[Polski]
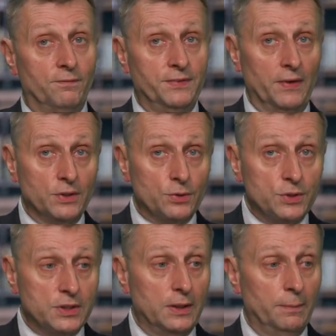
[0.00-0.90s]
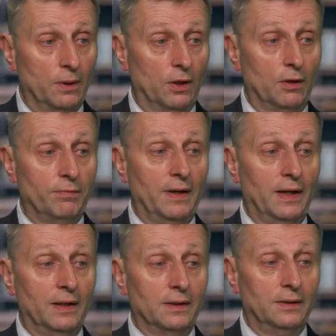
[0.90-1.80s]
W związku z tym
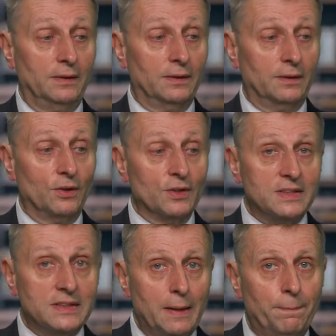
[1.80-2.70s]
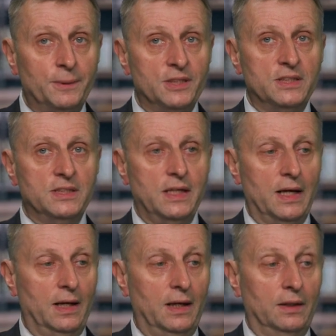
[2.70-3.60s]
owa
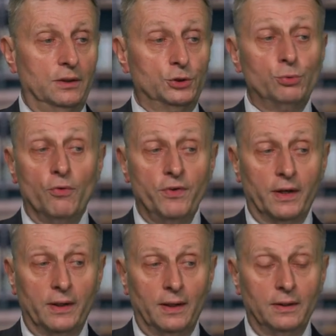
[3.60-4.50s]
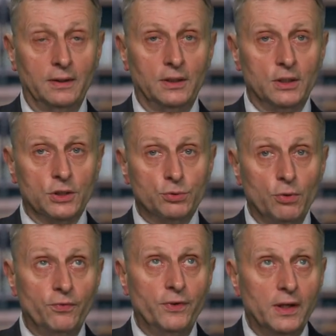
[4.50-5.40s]
koncepcja człowieka,
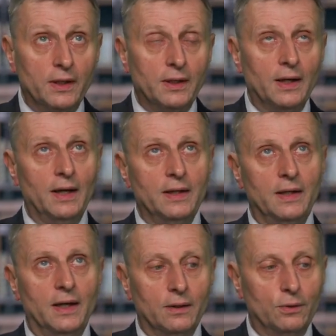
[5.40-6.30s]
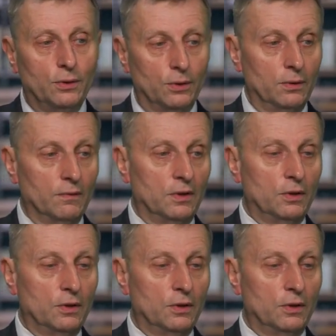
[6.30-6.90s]
człowieka jako